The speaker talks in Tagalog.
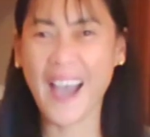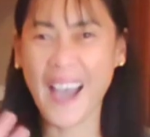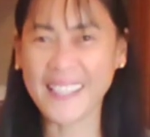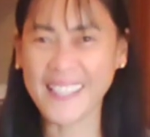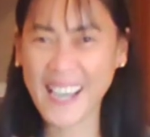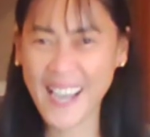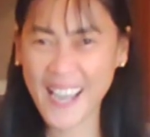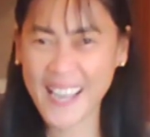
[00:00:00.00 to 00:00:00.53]
Hi
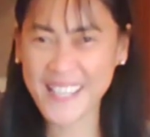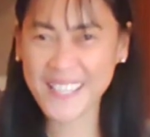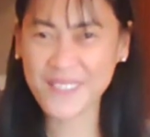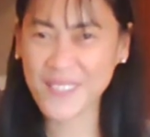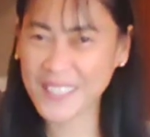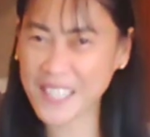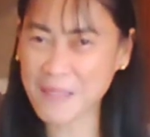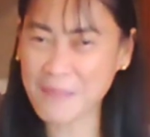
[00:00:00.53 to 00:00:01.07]
guys!
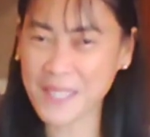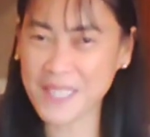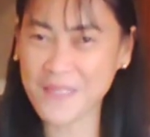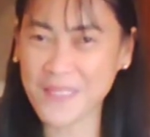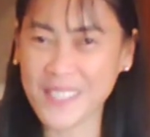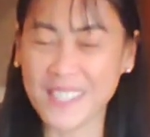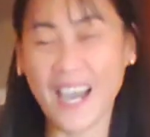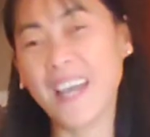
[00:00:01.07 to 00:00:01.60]
Welcome back
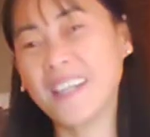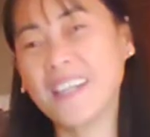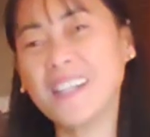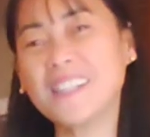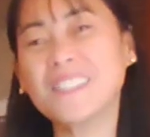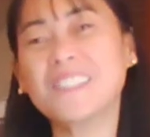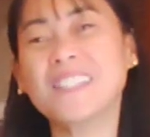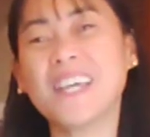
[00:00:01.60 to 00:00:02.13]
to my
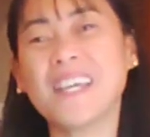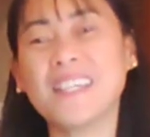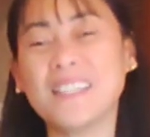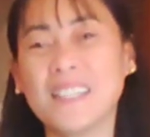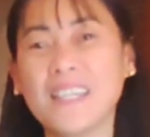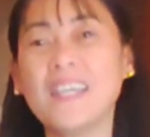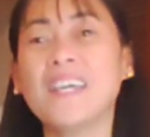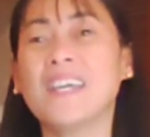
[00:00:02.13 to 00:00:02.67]
channel. Today
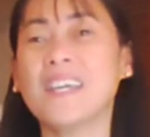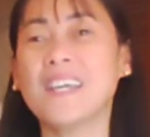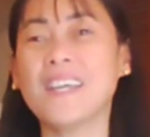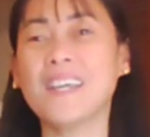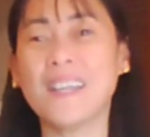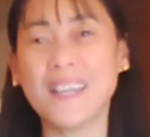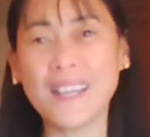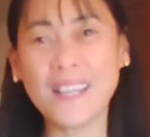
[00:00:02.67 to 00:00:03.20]

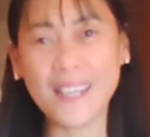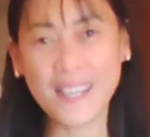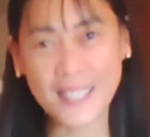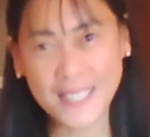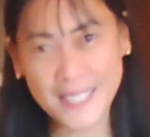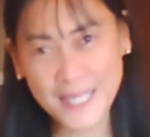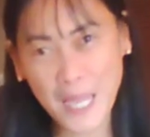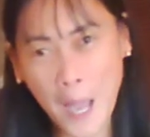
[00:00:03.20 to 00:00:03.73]

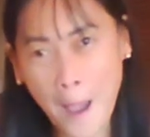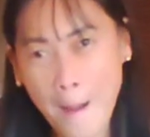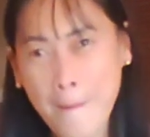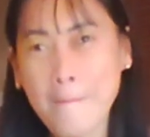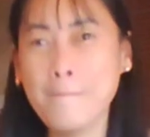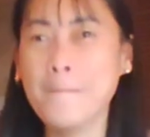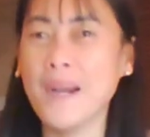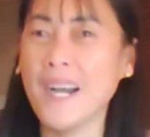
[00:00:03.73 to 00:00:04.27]
is
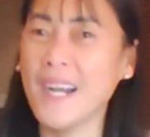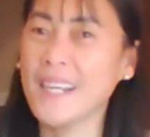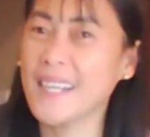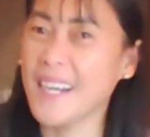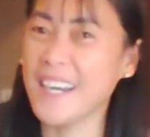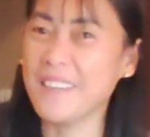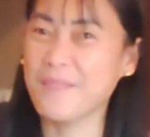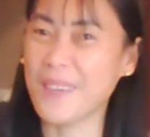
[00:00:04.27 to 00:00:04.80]

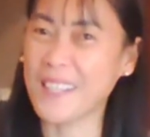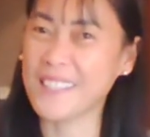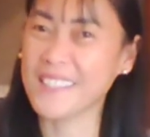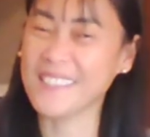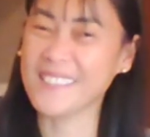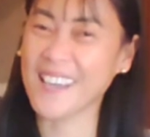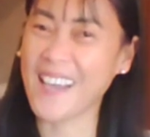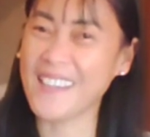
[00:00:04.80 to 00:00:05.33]

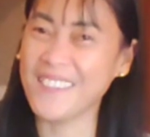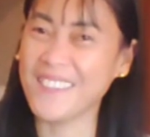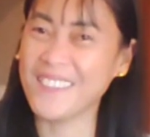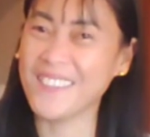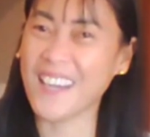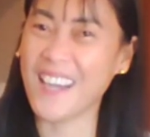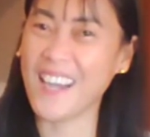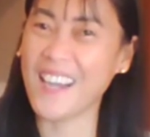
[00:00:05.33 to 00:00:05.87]
mag-unboxing tayo
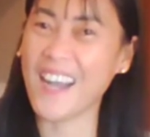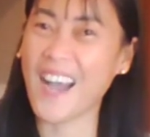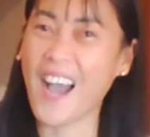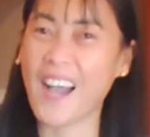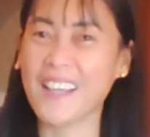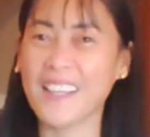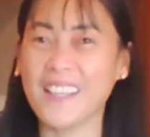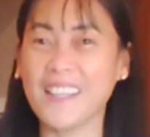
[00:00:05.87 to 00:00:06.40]
ng
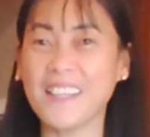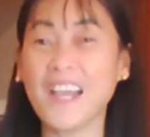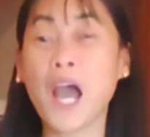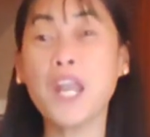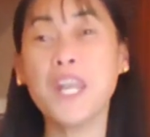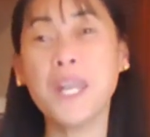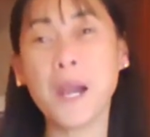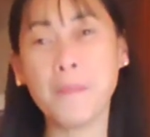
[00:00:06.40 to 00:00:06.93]
aking
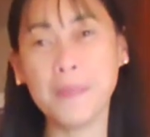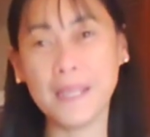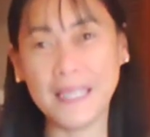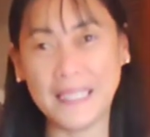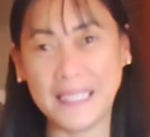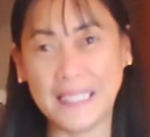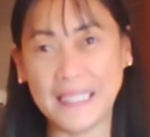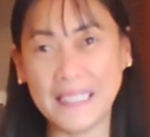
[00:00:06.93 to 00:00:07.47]

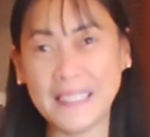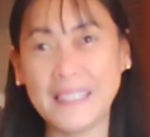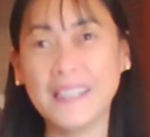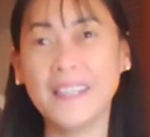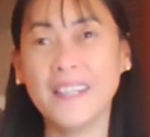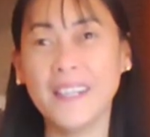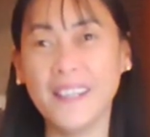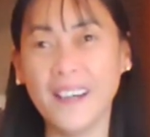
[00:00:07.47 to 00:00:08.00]
nabili
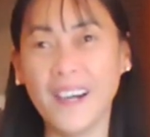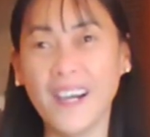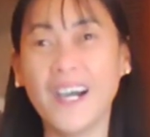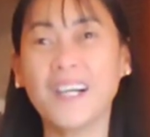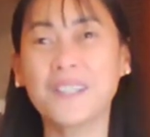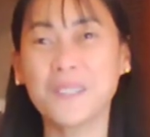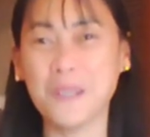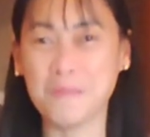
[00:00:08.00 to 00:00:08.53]

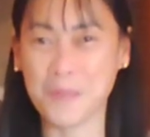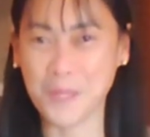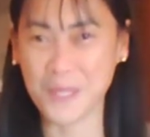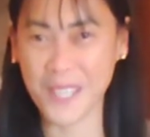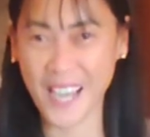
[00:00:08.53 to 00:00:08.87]
na GoPro